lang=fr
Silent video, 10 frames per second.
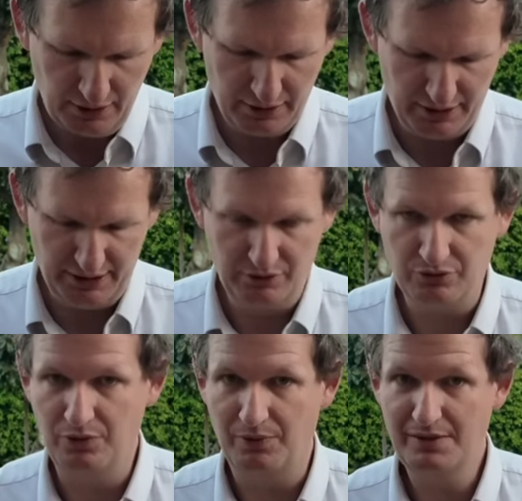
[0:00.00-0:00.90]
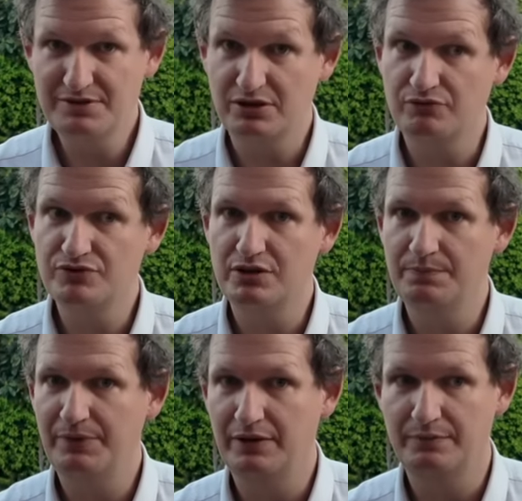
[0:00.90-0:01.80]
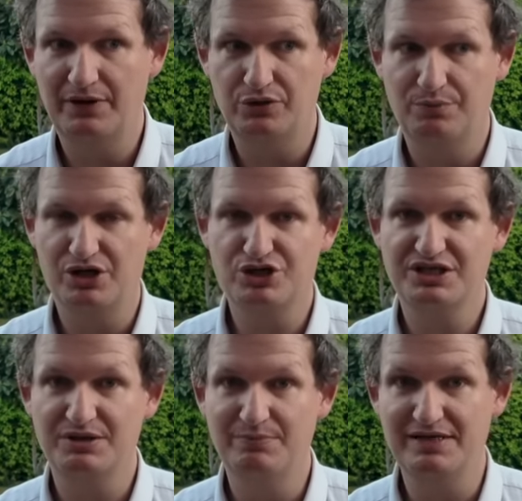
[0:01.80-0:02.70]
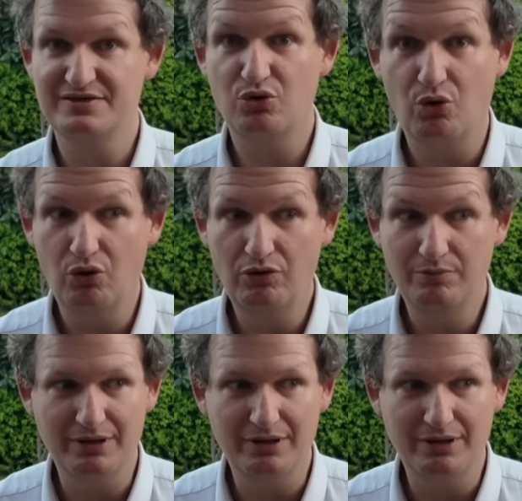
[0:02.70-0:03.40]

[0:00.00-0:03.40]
Euh, et donc le problème, c'est quand vous avez une, part de marché qui baisse trop,